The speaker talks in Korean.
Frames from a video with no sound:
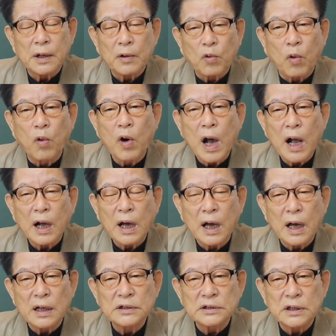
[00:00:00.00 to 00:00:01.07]

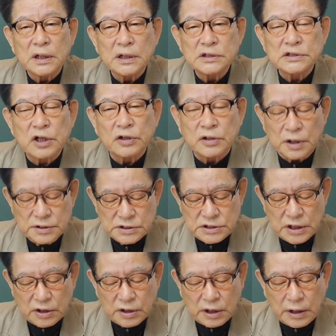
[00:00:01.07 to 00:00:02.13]
공화가 이제 있었던
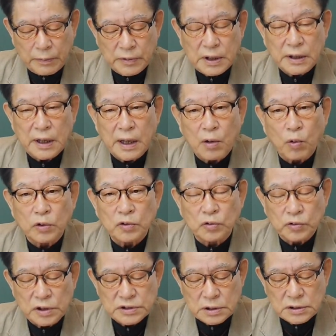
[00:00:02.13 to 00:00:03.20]
시대이기 때문에 되게 그
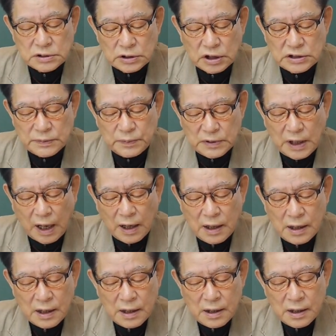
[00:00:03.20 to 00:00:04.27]
정도에서 끊어집니다.
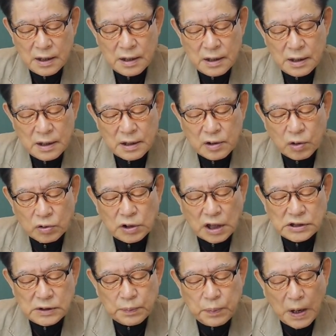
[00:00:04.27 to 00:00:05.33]
그리고
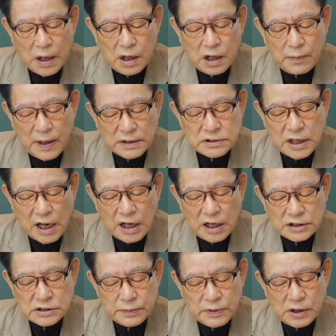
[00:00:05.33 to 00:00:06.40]
다시
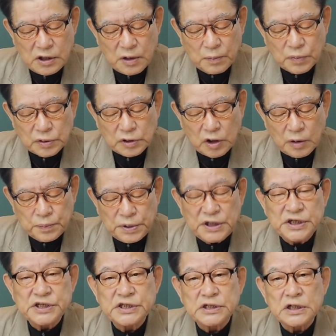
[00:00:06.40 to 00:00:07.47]
841년부터
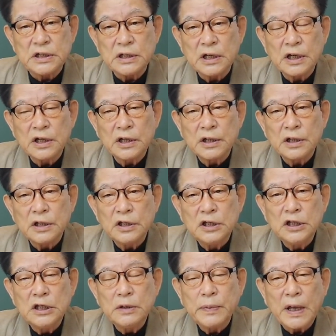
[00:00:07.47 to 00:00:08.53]
BC
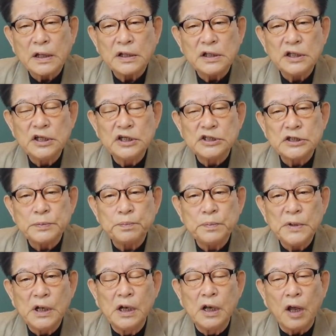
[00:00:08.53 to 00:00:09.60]

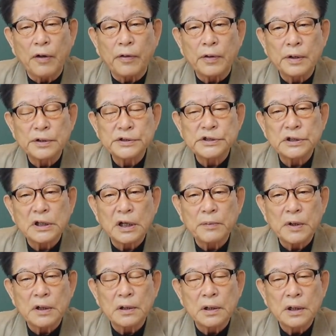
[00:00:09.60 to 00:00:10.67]
221년, 쉽게
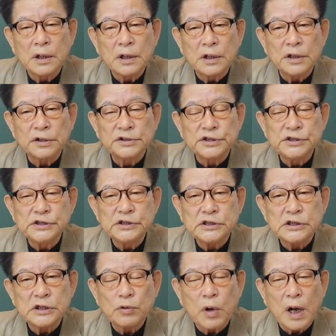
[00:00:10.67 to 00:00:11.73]
하면
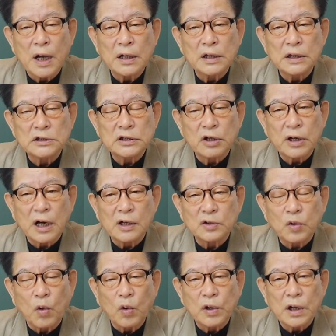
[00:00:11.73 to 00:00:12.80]
진시황이 천하를
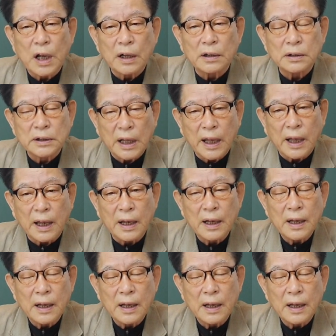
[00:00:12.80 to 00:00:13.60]
통일할 때,